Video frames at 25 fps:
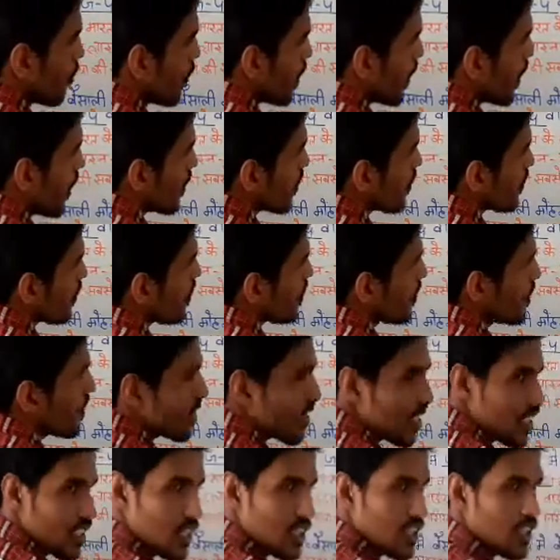पे है चीन
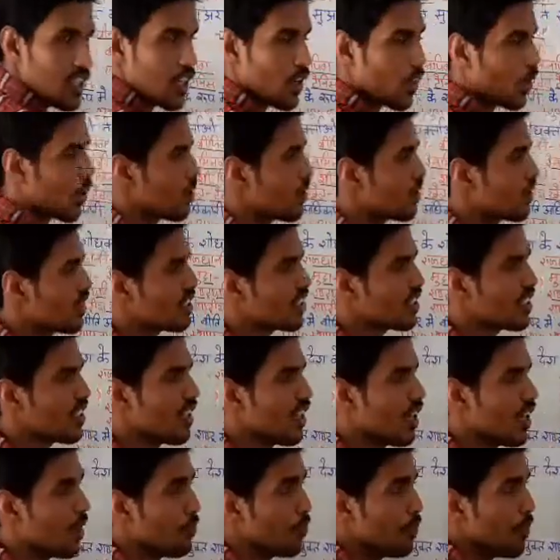के अंदर है और जिसकी
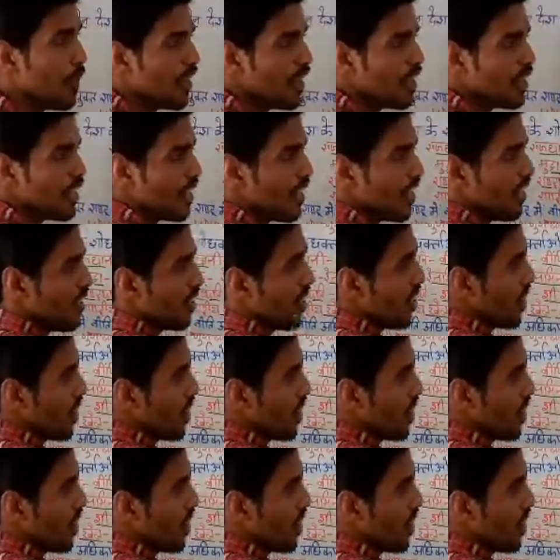लंबाई है